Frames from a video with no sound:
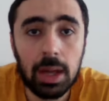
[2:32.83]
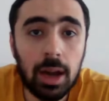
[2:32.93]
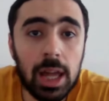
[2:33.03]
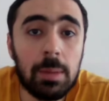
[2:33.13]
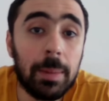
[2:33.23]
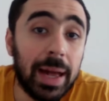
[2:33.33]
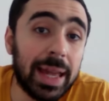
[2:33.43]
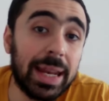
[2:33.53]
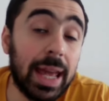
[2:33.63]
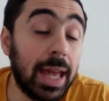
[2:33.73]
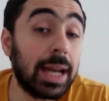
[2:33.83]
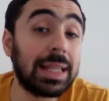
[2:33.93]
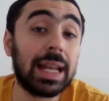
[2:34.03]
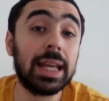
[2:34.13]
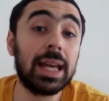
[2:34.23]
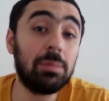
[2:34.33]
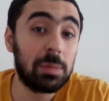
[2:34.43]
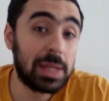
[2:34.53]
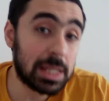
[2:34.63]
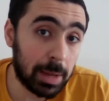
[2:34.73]
كايبا بقى كان قاعد على الجنب
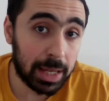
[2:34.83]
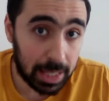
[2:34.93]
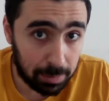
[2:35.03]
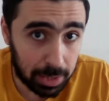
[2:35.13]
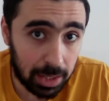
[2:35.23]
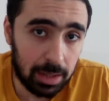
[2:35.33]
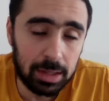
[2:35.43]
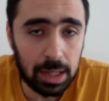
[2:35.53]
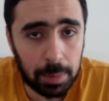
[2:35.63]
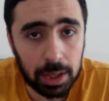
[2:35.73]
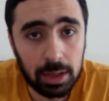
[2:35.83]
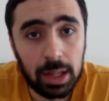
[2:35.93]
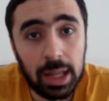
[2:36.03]
بيسمع الكلام ده طبعا